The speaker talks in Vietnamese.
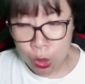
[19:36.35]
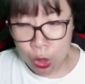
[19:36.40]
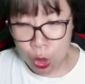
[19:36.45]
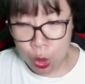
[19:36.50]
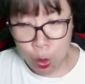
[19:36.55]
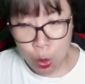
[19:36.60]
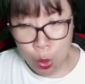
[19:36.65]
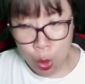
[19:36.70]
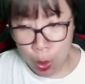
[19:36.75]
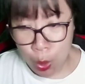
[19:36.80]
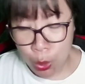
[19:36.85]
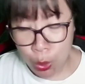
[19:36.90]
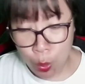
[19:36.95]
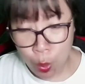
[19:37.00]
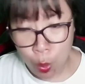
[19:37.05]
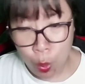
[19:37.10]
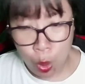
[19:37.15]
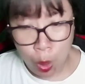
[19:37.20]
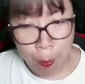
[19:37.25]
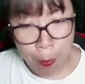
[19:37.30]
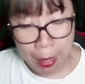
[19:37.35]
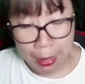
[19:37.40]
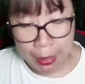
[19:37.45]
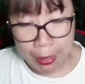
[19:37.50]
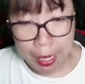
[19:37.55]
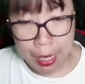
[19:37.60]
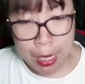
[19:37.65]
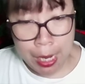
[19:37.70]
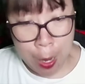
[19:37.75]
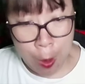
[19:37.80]
dù đối thủ có
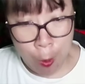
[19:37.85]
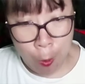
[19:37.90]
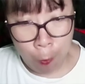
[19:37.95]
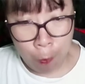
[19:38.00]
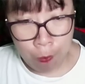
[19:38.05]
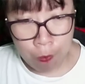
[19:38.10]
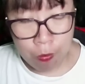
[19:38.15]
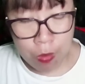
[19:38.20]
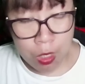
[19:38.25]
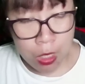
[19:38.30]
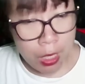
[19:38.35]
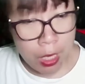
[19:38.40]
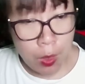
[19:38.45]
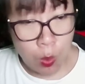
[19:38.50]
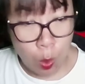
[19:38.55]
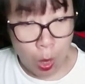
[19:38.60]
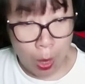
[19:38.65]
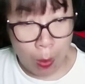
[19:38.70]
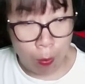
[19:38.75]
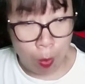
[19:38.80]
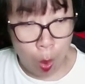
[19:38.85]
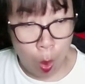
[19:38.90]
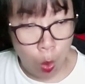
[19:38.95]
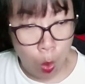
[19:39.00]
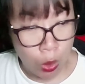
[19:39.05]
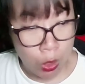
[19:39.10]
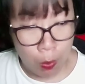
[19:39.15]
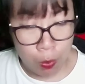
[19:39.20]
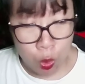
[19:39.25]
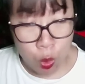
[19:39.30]
mạnh đến đâu, khi toàn
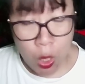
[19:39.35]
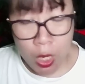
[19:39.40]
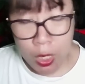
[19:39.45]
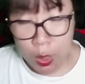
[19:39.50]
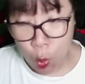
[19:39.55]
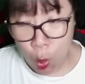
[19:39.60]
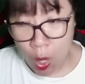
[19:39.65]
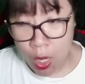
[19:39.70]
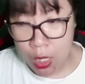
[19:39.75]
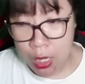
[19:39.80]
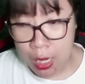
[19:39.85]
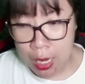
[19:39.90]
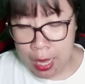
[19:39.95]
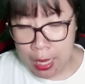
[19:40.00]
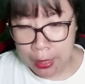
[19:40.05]
bộ tộc xuất quân,